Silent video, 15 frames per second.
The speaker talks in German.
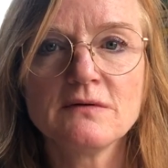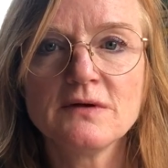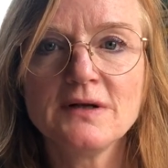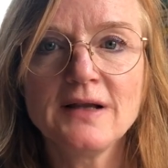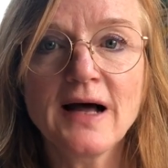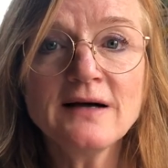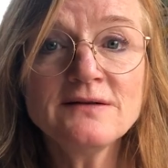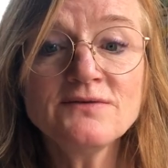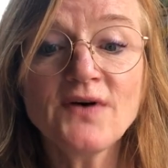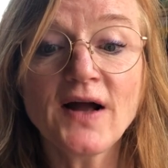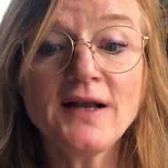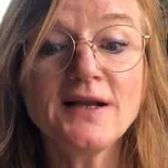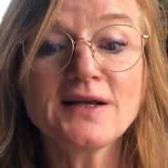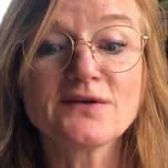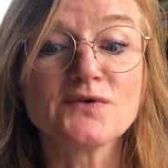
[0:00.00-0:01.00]

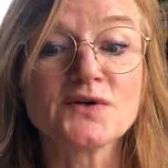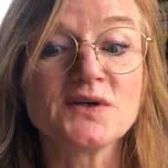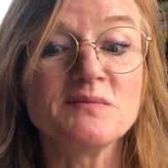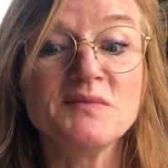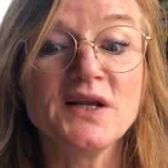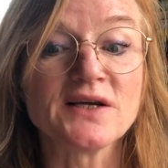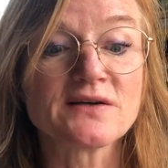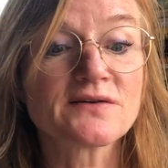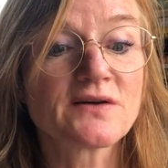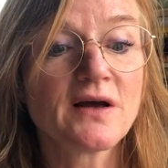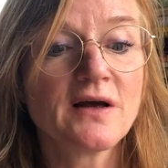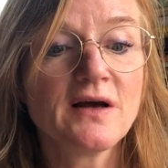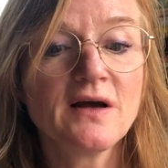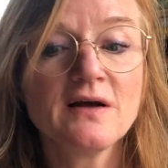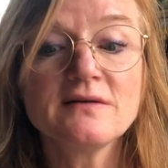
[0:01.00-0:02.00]
Langweilig wird ihm nicht,
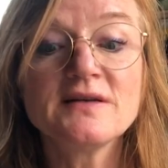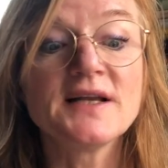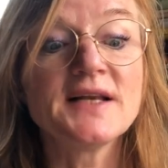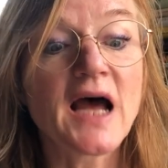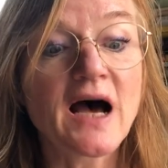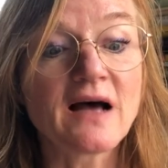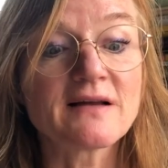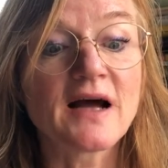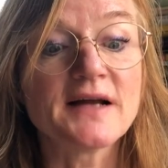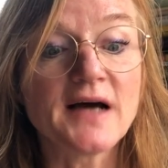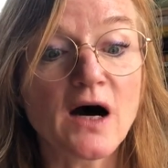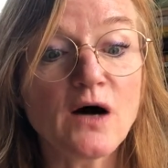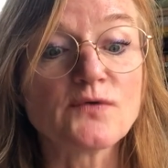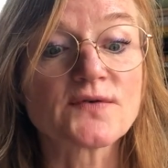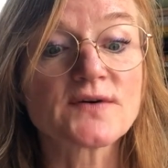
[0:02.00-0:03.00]
denn er hat eine
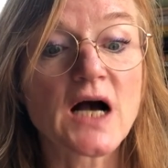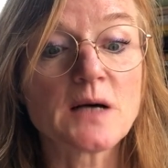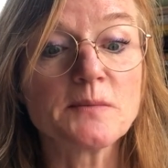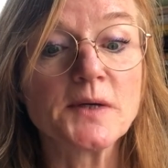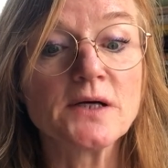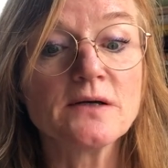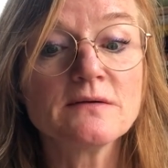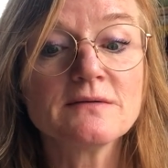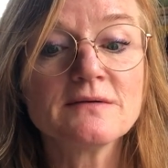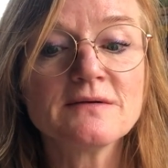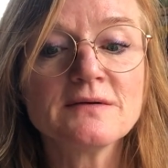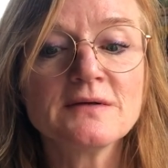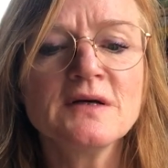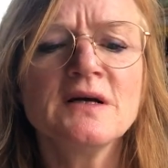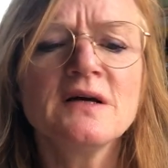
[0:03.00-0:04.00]
Aufgabe,
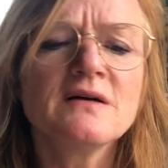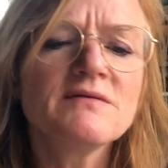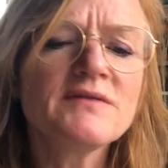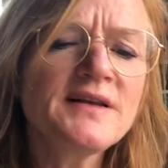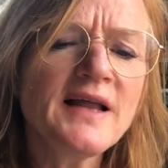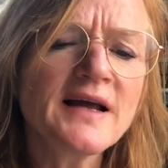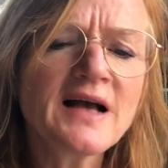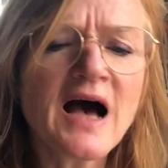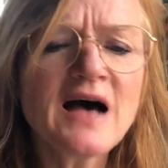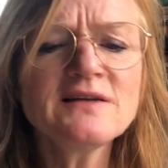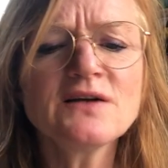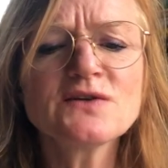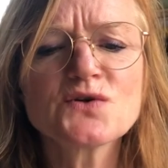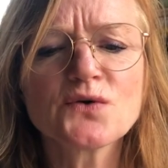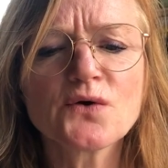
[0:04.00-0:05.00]
wenn der
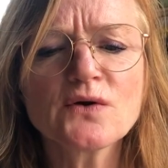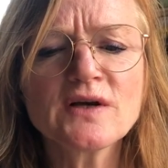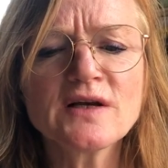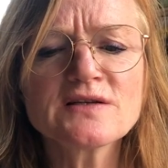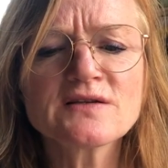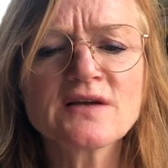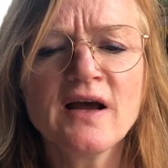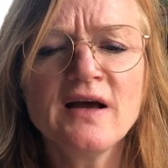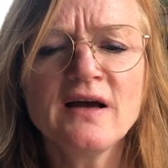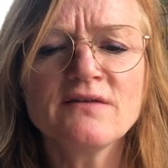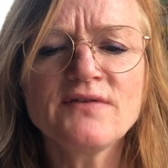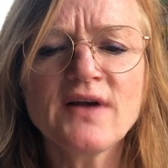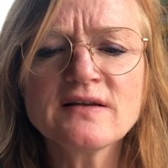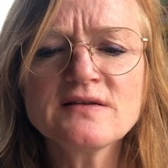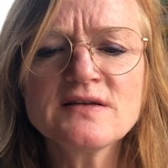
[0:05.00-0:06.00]
Kater zurück ist,
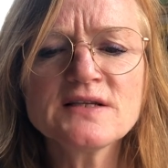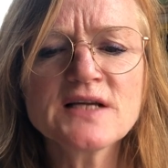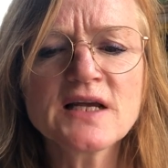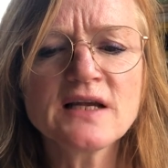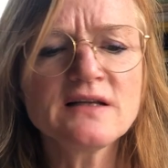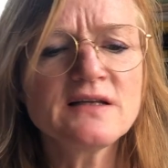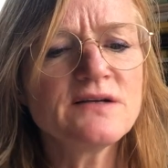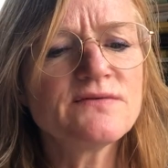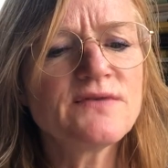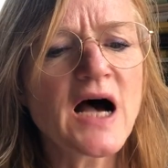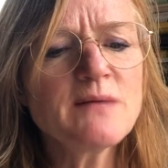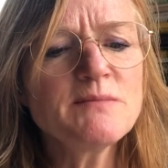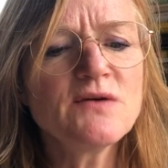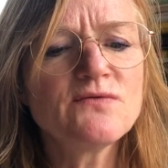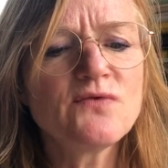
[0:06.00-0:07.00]
werden sie sich in die
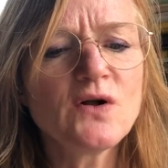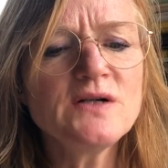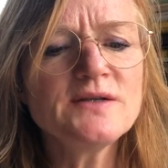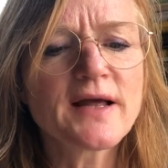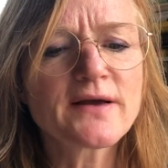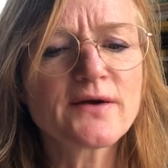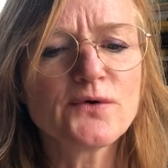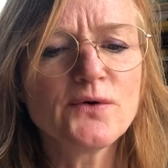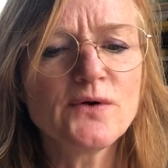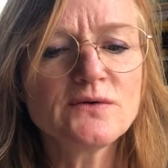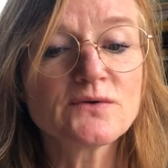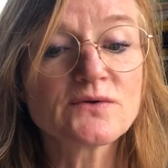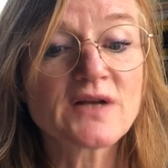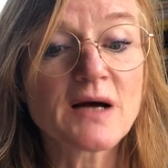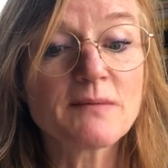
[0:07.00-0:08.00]
warme Wolldecke hüllen
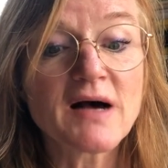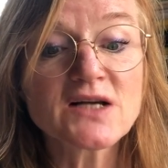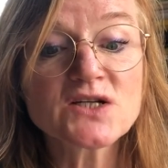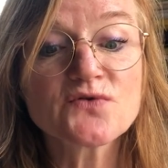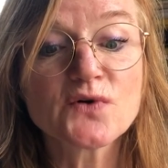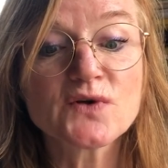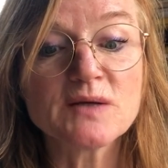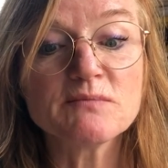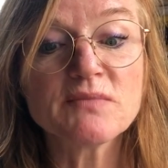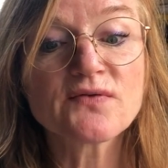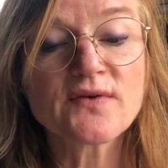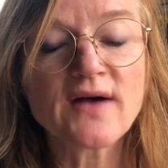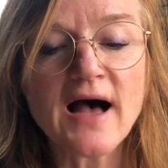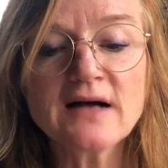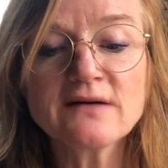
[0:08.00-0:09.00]
und Tamasch wird ihn
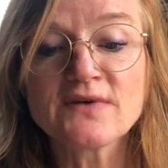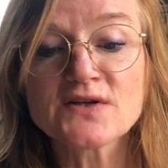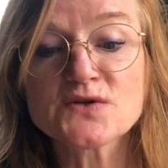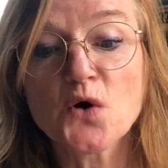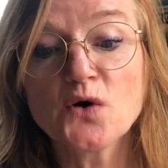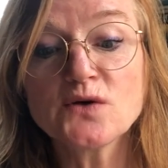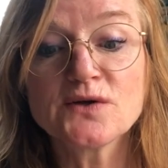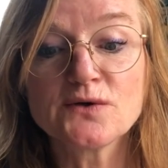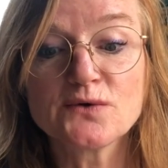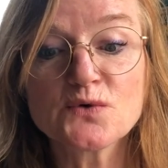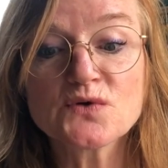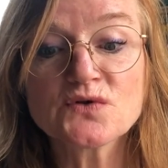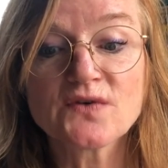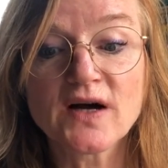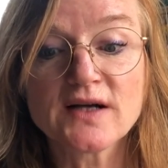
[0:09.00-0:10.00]
befragen, was heute
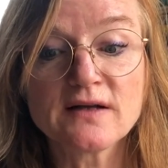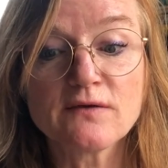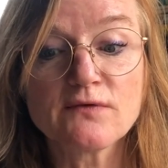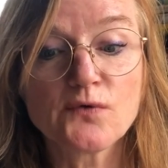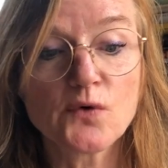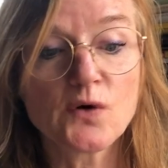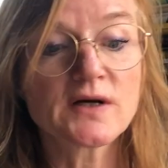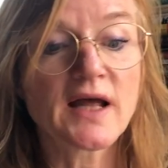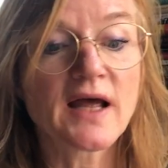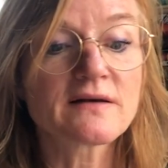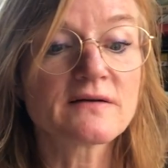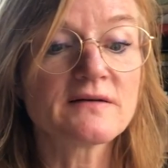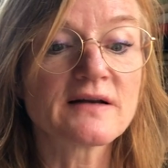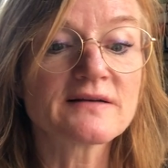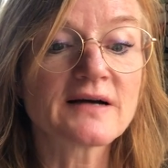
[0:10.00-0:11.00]
los war in den
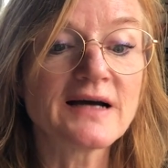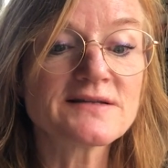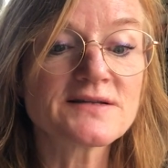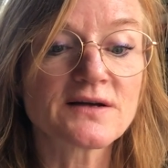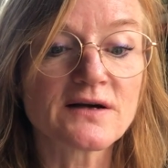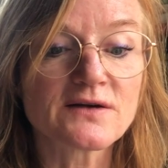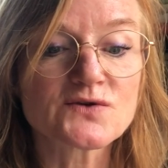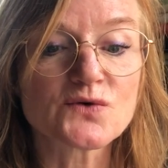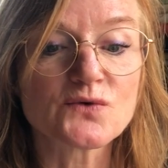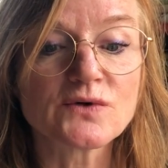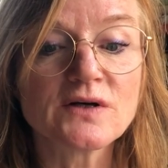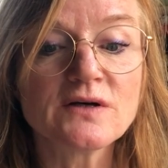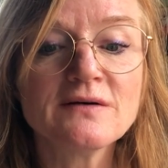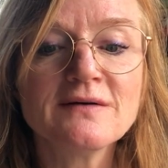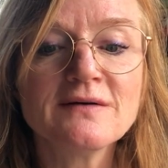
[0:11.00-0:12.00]
Vorgärten der 30er-Zone.